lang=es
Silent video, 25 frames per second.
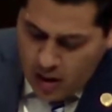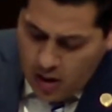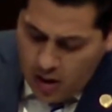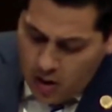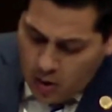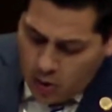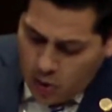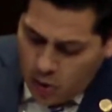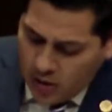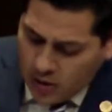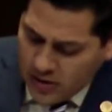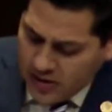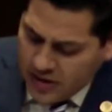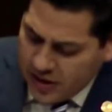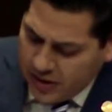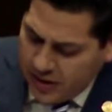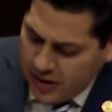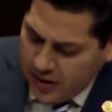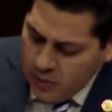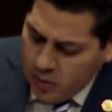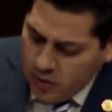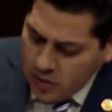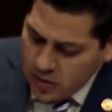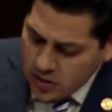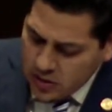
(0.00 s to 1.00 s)

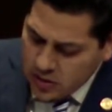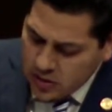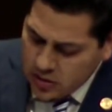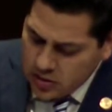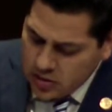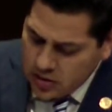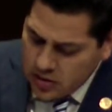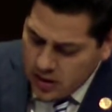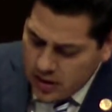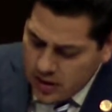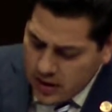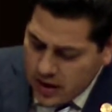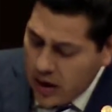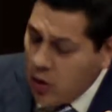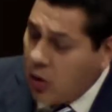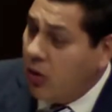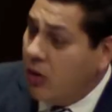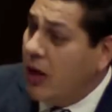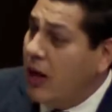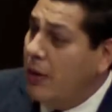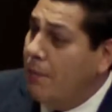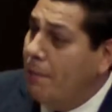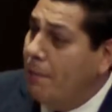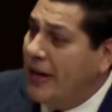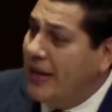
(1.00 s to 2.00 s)
Coincidimos que con
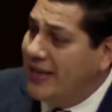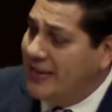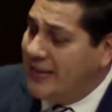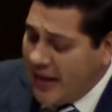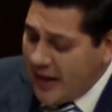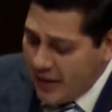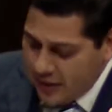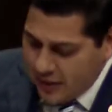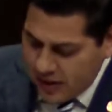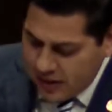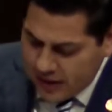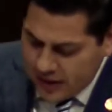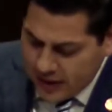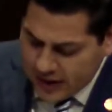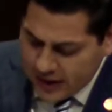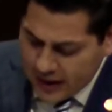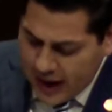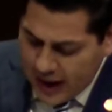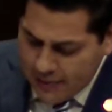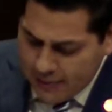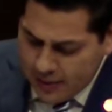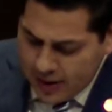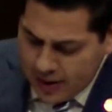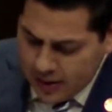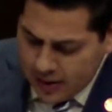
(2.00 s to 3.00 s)
el presente
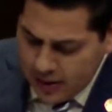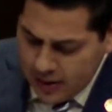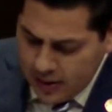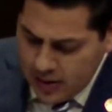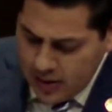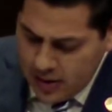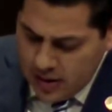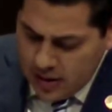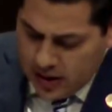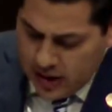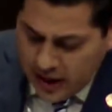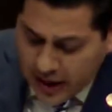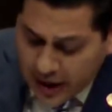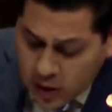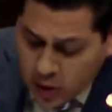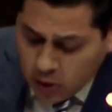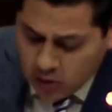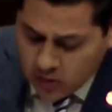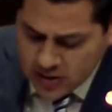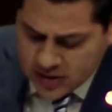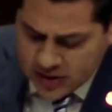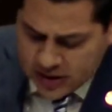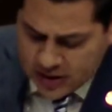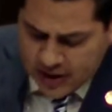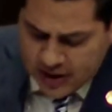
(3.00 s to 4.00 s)
dictamen y
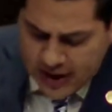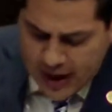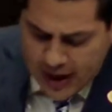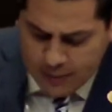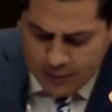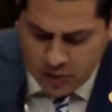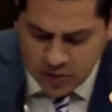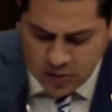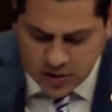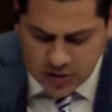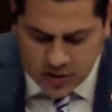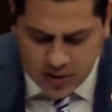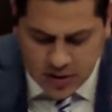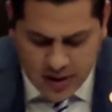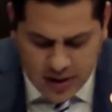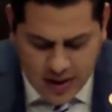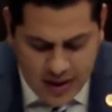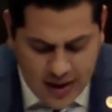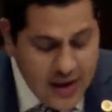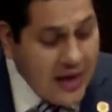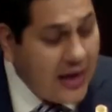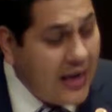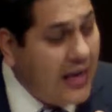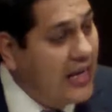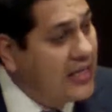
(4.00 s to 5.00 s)
consideramos
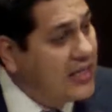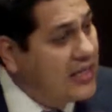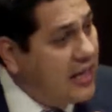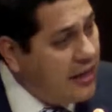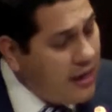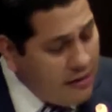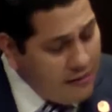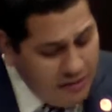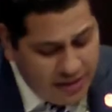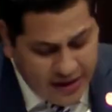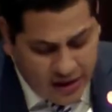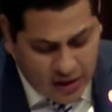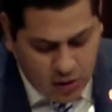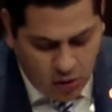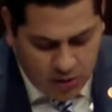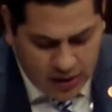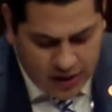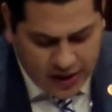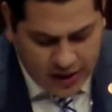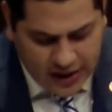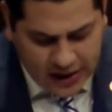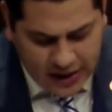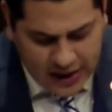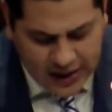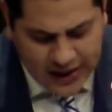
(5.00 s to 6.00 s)
que se debe de
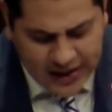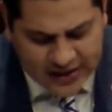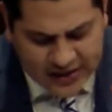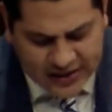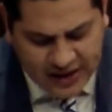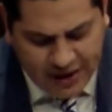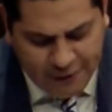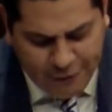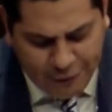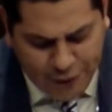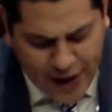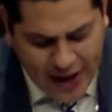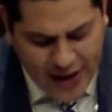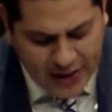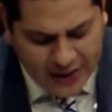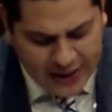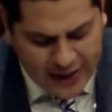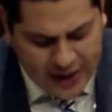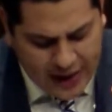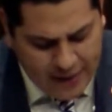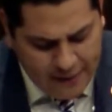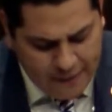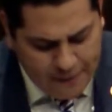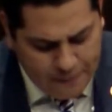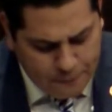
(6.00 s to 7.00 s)
corregir esta
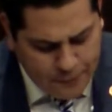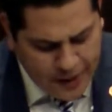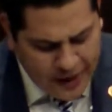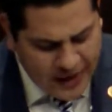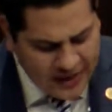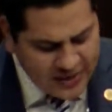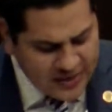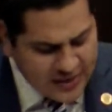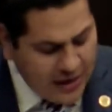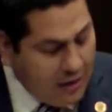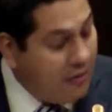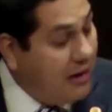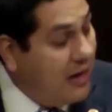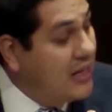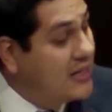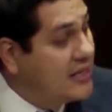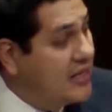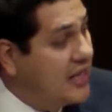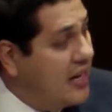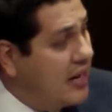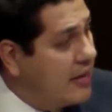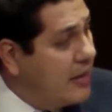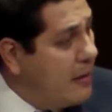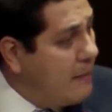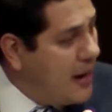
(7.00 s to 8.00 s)
falta para
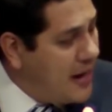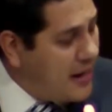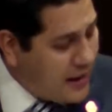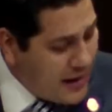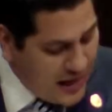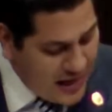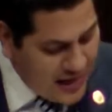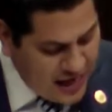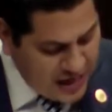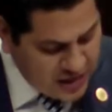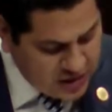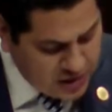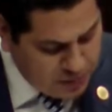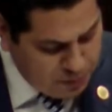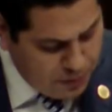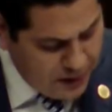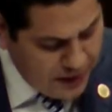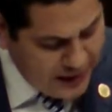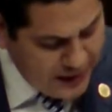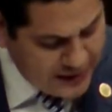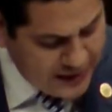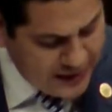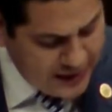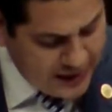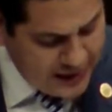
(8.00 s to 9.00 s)
establecer de manera
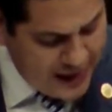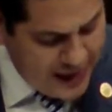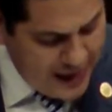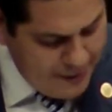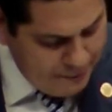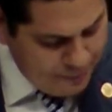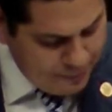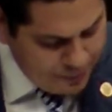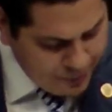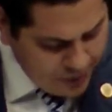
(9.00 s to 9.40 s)
explícita